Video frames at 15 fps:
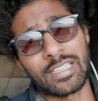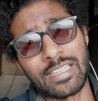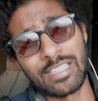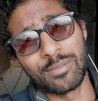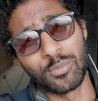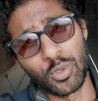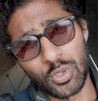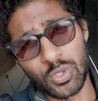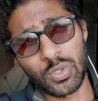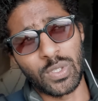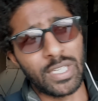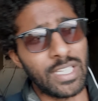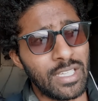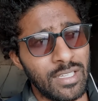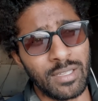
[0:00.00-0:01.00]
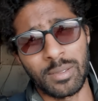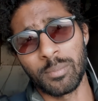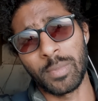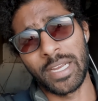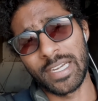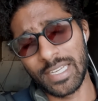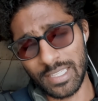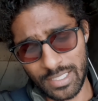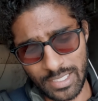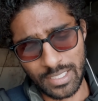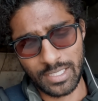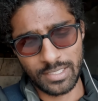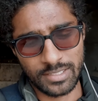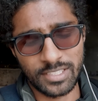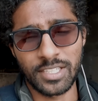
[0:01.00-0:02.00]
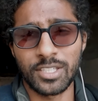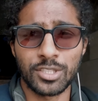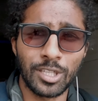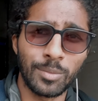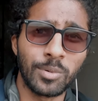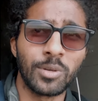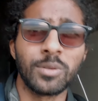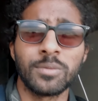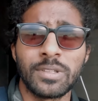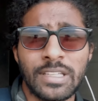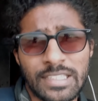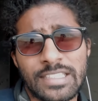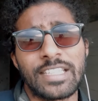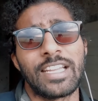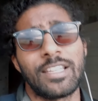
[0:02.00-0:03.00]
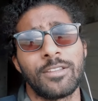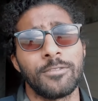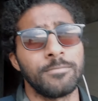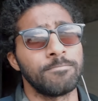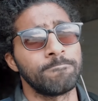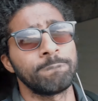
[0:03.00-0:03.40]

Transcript: ఇంకెళ్ళి మూసుకొని బయట ఏదన్నా చిన్న షాప్లో తినేద్దాం